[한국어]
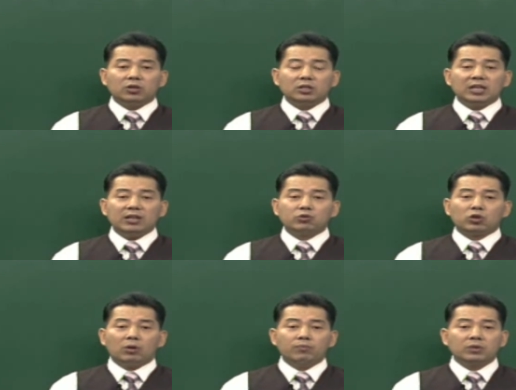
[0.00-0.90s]

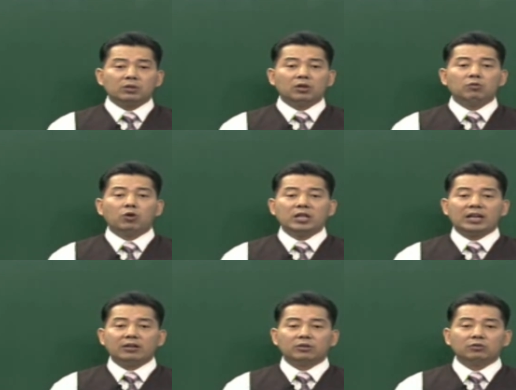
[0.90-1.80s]
천간처럼 그런
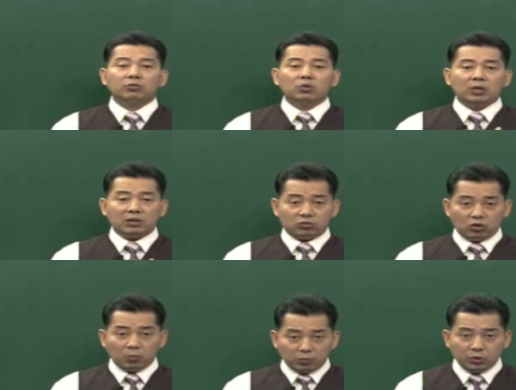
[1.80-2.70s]
원활한 어떤 운동을 할
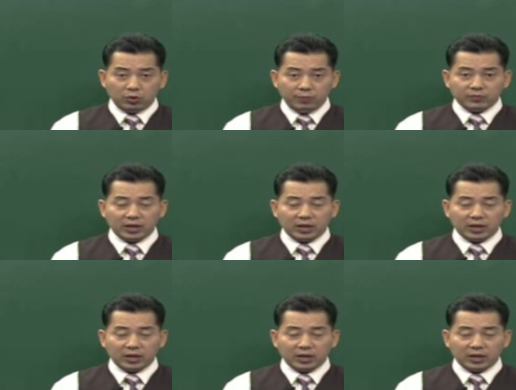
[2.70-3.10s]
수가 없고요.